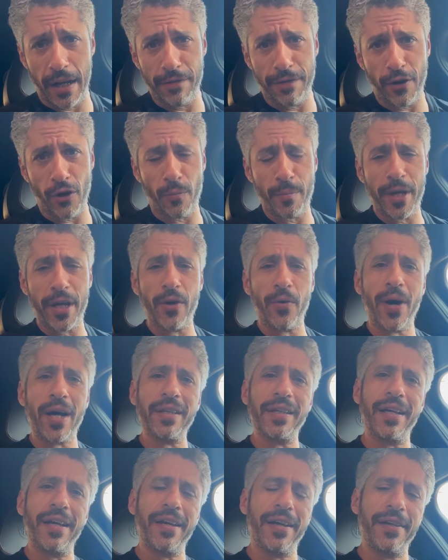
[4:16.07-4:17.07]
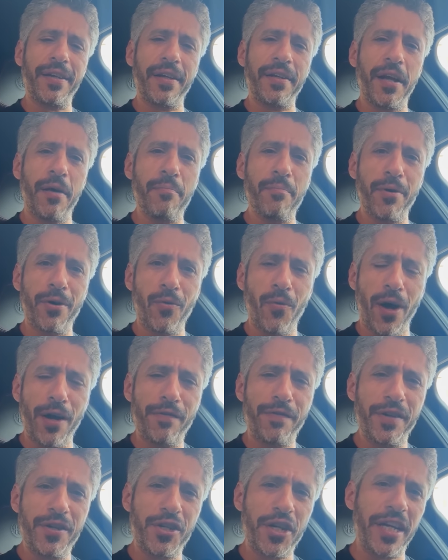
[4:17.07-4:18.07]
الفا روميو واخده نمبر
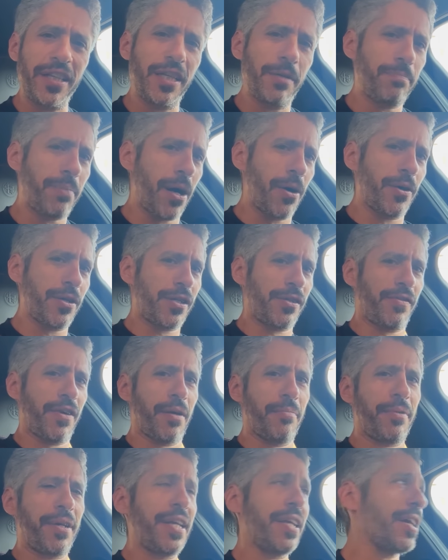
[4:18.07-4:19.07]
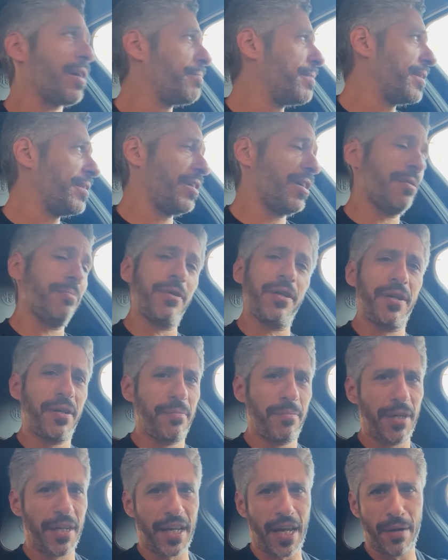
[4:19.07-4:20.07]
1 في جي دي باورز في امريكا من
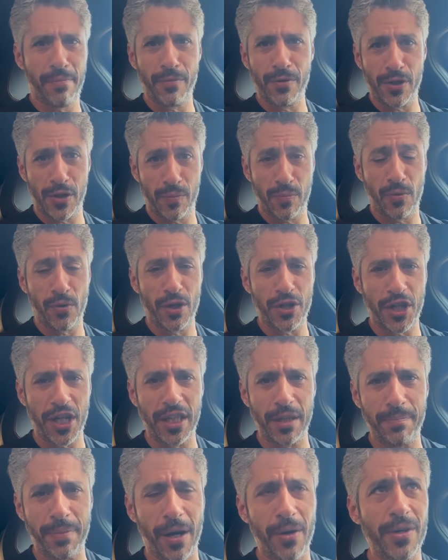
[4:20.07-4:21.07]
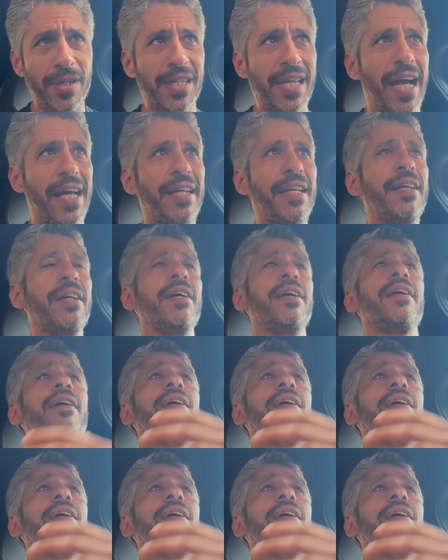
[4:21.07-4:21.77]
من من كام اسبوع جي دي باورز يعني